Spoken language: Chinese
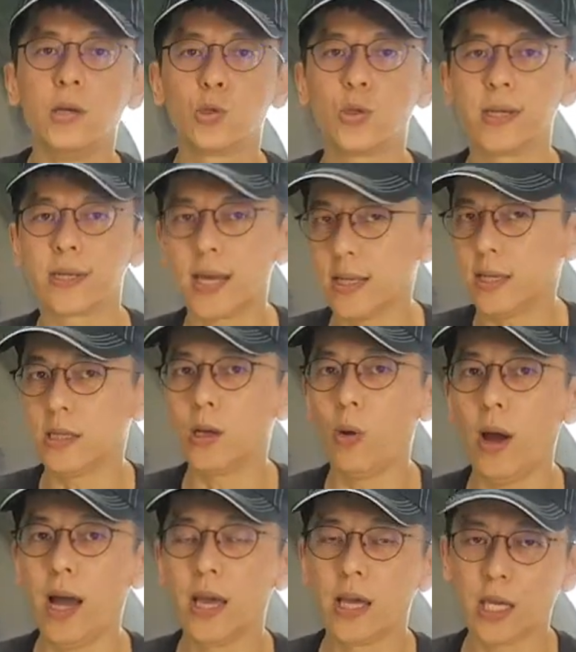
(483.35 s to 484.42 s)
所以 KT 的
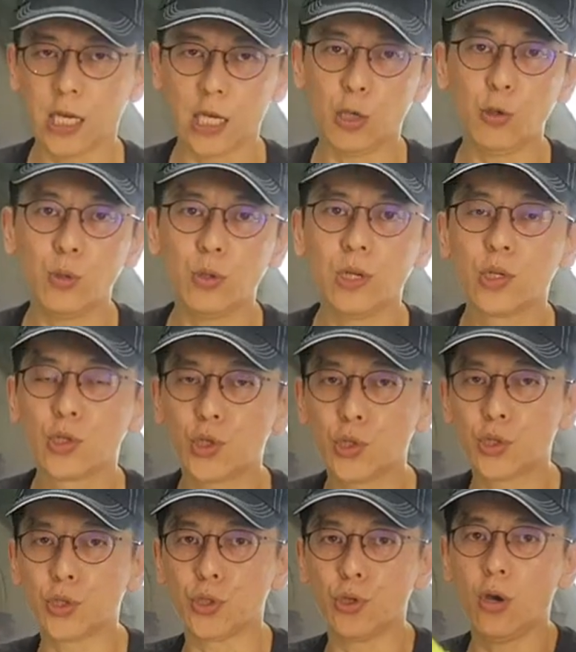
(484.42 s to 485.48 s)
话，一律是
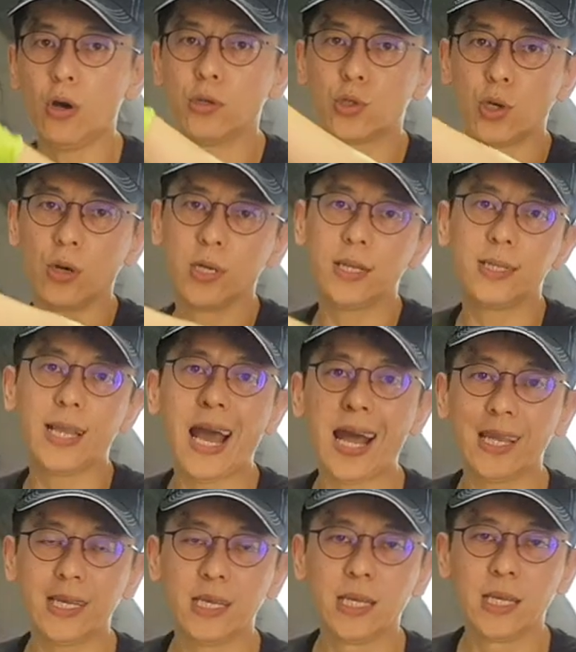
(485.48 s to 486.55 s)
使用从意大
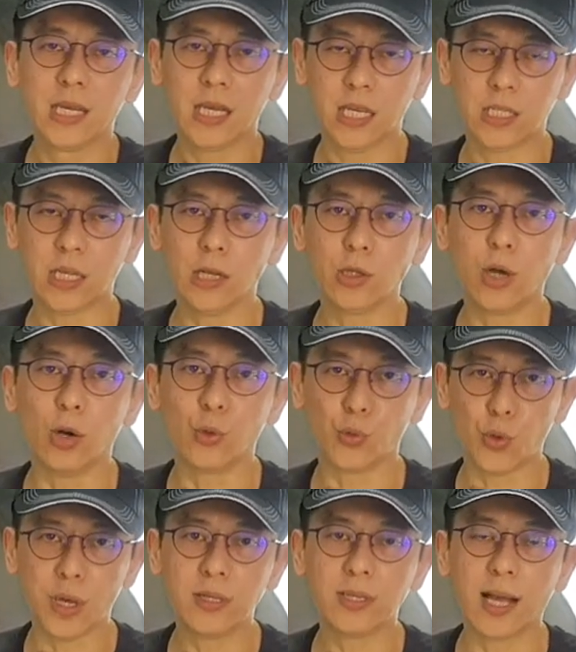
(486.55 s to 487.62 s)
利一整桶
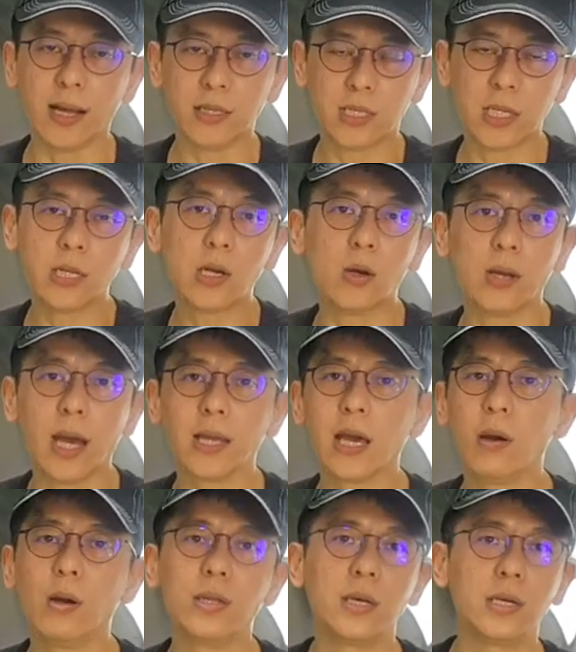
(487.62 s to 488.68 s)
原厂进口来
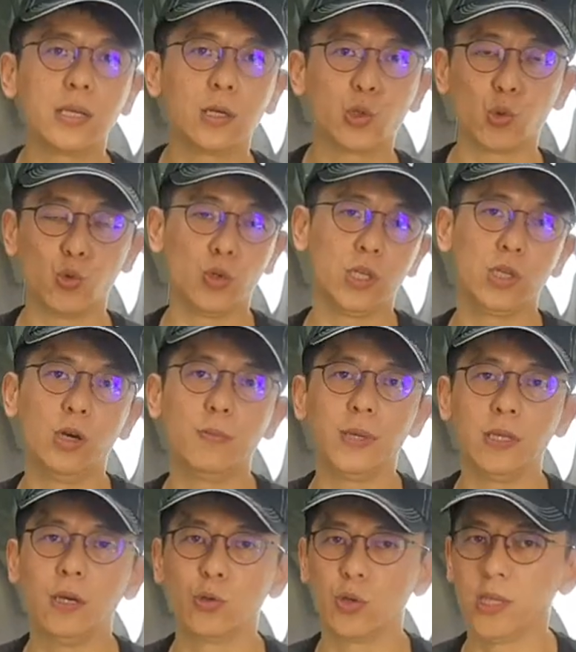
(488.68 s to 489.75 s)
台湾的一个主油
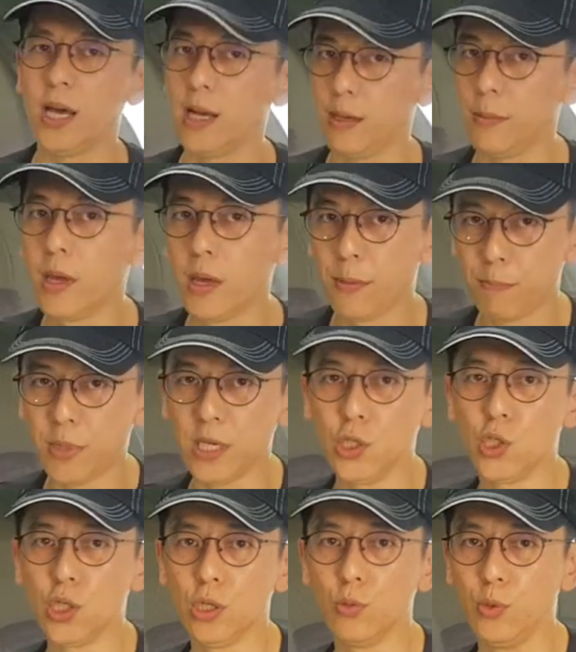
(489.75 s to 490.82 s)
品哈，所以它的
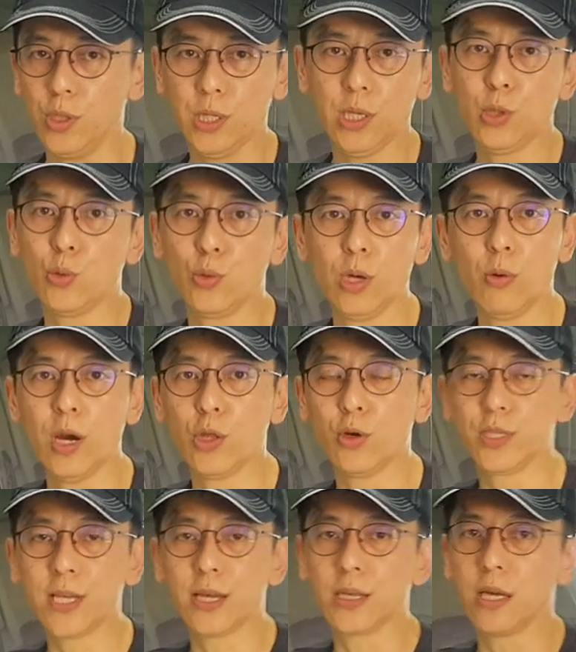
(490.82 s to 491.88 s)
品质稳定度的话
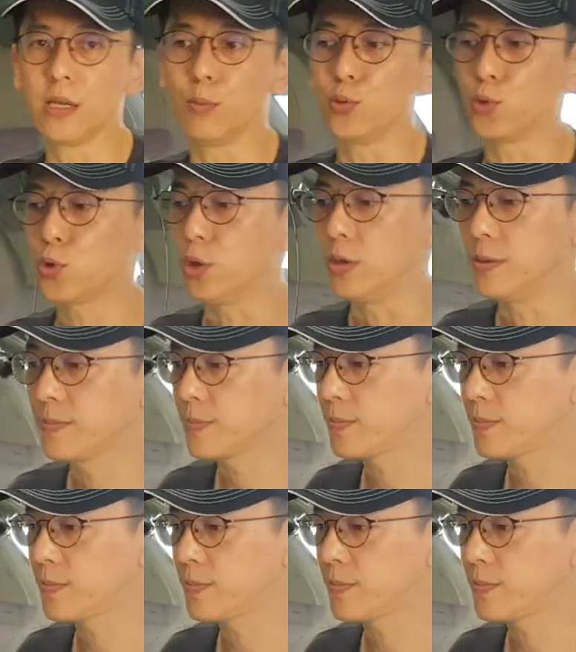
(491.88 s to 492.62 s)
都相当的不错。